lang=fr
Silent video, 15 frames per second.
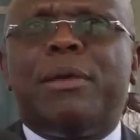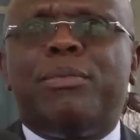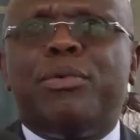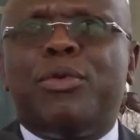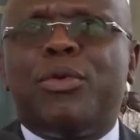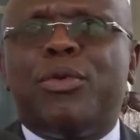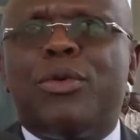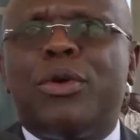
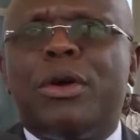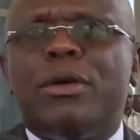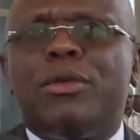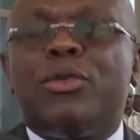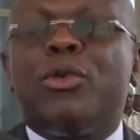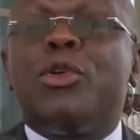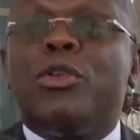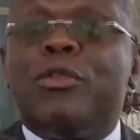plutôt
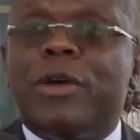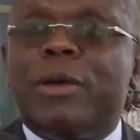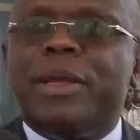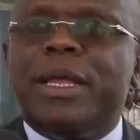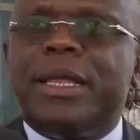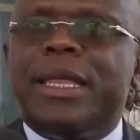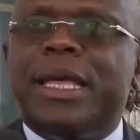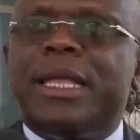de
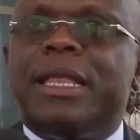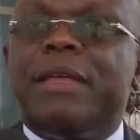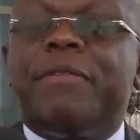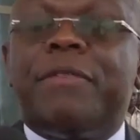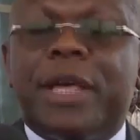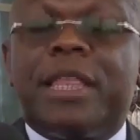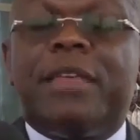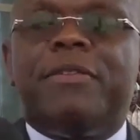redevabilité,
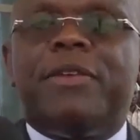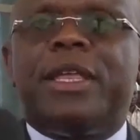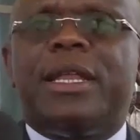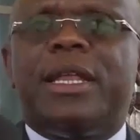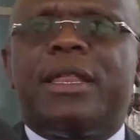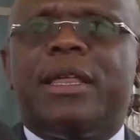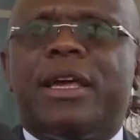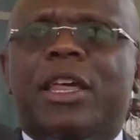d'effectivité
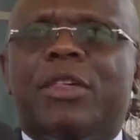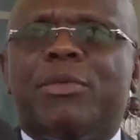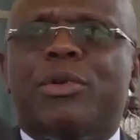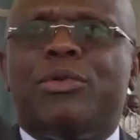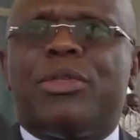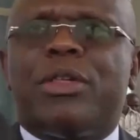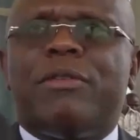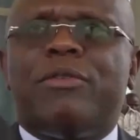des engagements
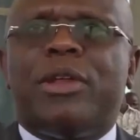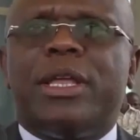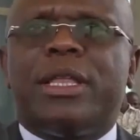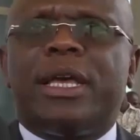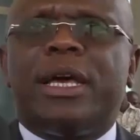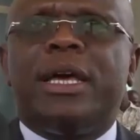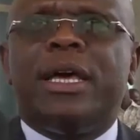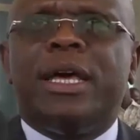du chef de
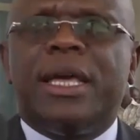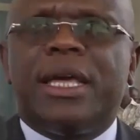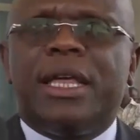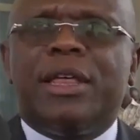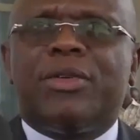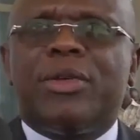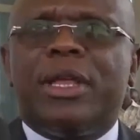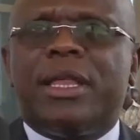l'État,
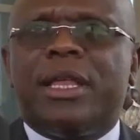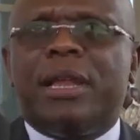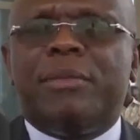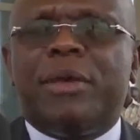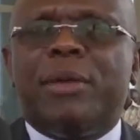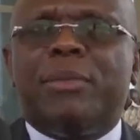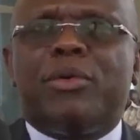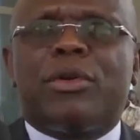qui sont des
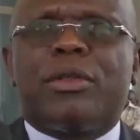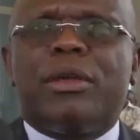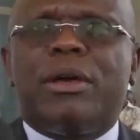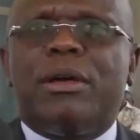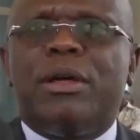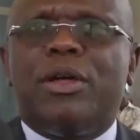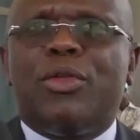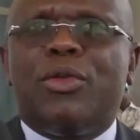éléments
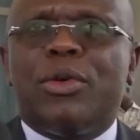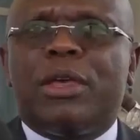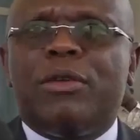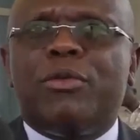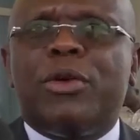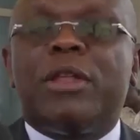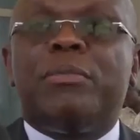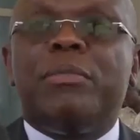importants, donc qui
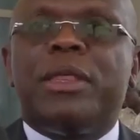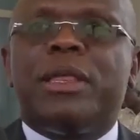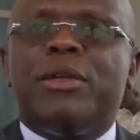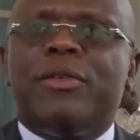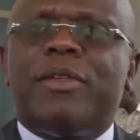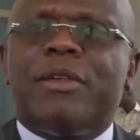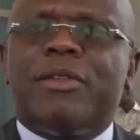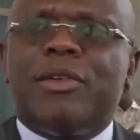vont être mis en
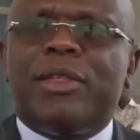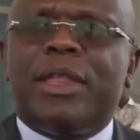œuvre dans un